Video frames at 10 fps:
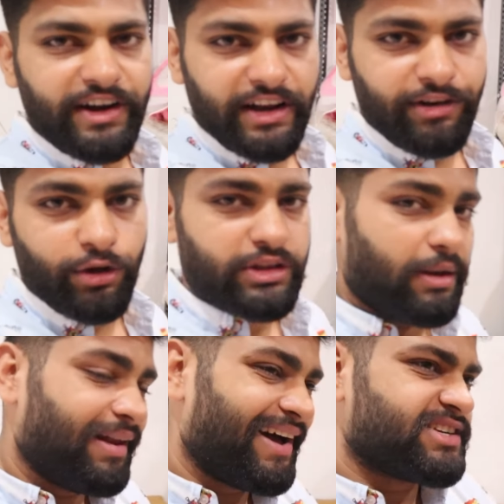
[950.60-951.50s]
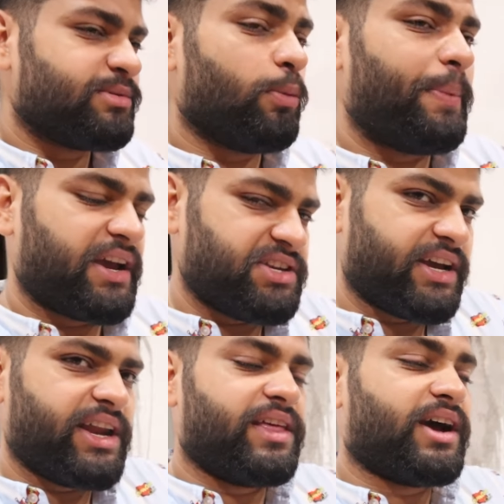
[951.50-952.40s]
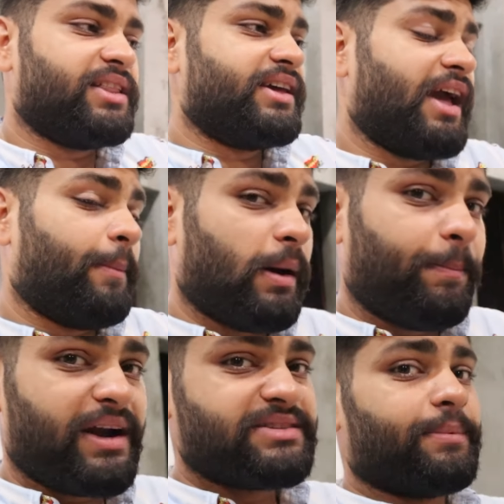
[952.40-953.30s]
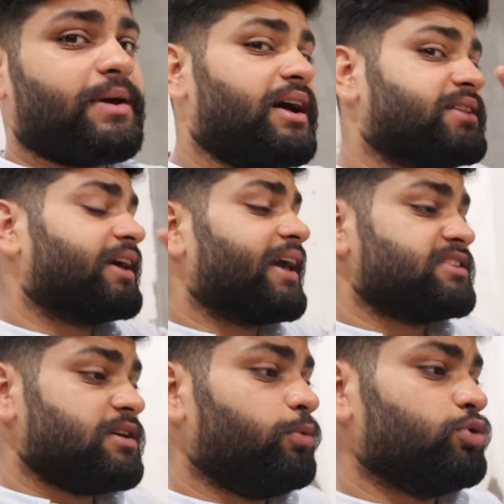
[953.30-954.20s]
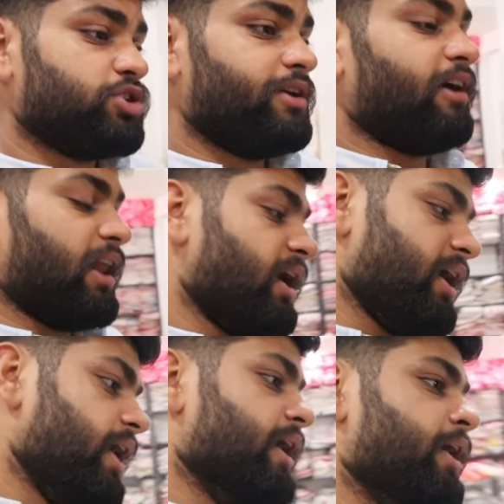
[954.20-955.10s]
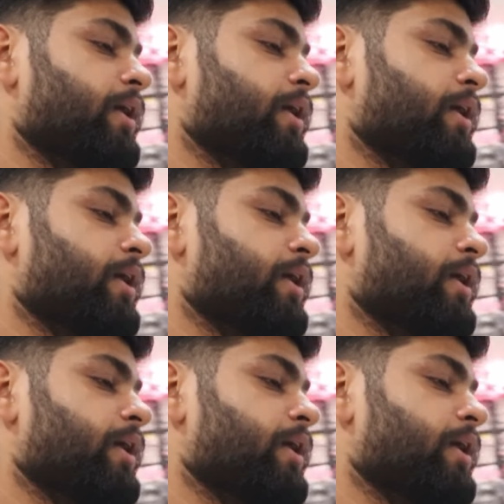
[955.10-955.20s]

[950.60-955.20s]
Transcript: डिलीवरी होती है अब लास्ट में को पैकेजिंग एरिया दिखाते हैं कि आपका पार्सल आपके घर तक कैसे पहुंचने वाला है